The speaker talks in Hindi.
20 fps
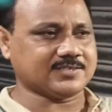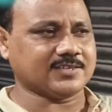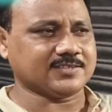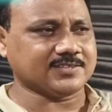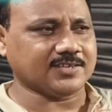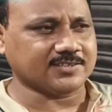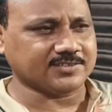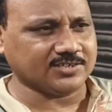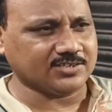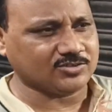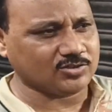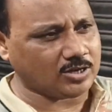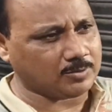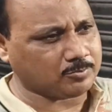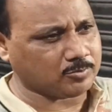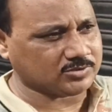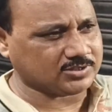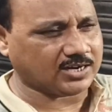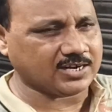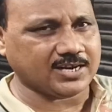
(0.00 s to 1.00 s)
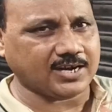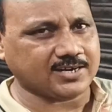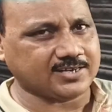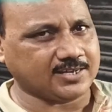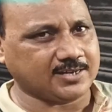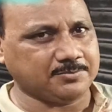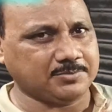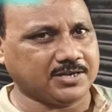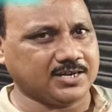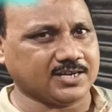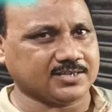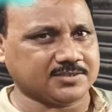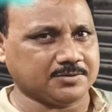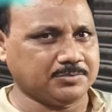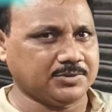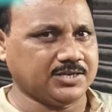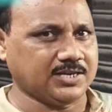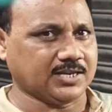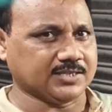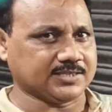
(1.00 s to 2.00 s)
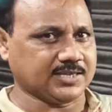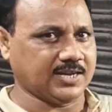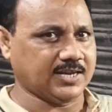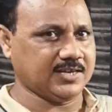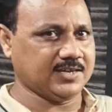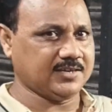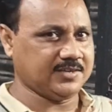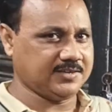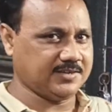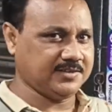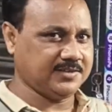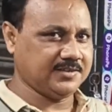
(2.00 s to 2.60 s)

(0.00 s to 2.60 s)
से सत्तर तीन सौ आपको साढ़े आठ हजार में अलग से मिल जाता है